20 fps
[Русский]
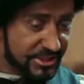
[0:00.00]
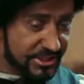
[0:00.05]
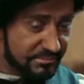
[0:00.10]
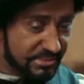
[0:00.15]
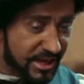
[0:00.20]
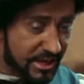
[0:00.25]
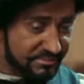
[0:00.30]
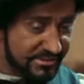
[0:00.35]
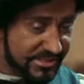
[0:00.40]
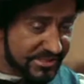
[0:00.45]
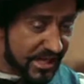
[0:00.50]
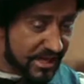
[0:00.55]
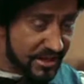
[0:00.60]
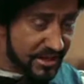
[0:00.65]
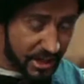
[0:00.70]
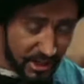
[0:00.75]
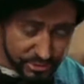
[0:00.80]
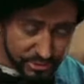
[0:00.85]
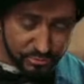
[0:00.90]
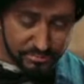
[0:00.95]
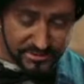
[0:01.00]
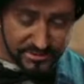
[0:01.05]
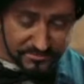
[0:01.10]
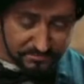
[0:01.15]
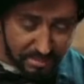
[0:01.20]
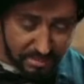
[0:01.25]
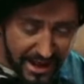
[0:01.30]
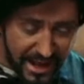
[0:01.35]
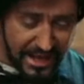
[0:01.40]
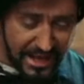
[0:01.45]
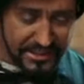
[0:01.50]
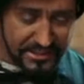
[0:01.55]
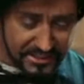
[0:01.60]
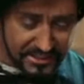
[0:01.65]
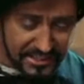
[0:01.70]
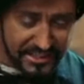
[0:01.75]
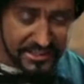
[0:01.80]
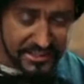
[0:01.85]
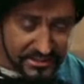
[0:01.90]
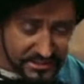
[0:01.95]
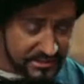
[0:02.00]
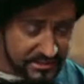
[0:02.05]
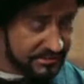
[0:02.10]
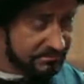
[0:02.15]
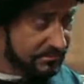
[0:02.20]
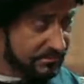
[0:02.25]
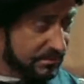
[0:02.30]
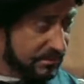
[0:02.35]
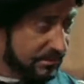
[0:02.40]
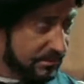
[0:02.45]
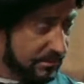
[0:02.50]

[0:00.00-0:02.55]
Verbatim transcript: же тебе объясняю, я хочу быть байкером.